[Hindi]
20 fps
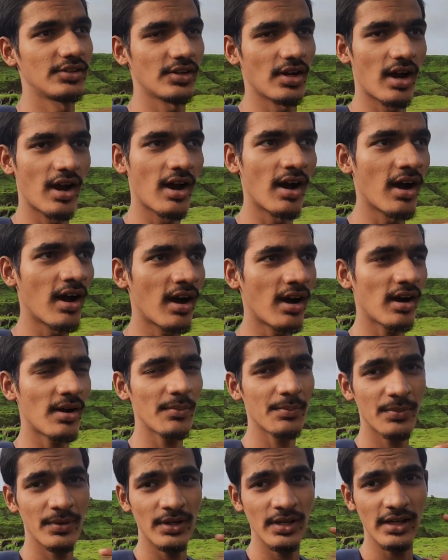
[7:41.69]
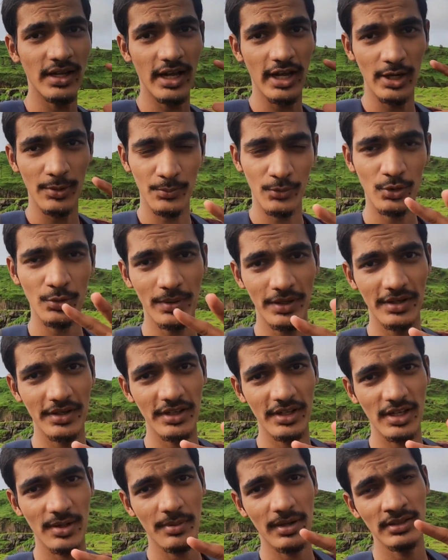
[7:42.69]
यहाँ पे एयरपोर्ट
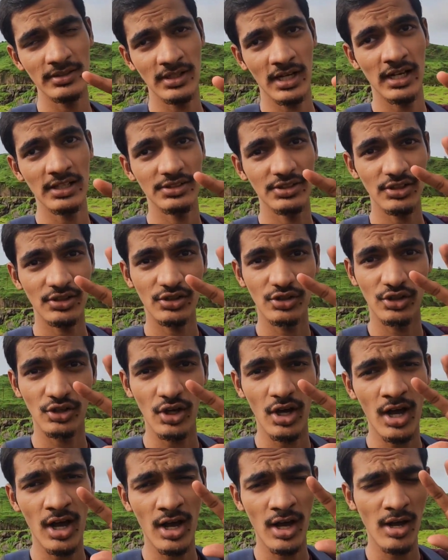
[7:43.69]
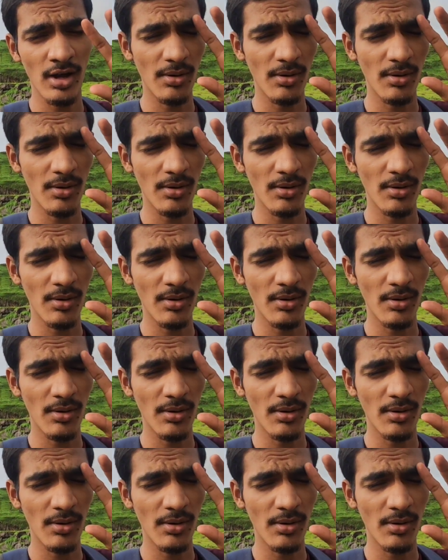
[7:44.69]
बनने के बाद यहाँ से क्या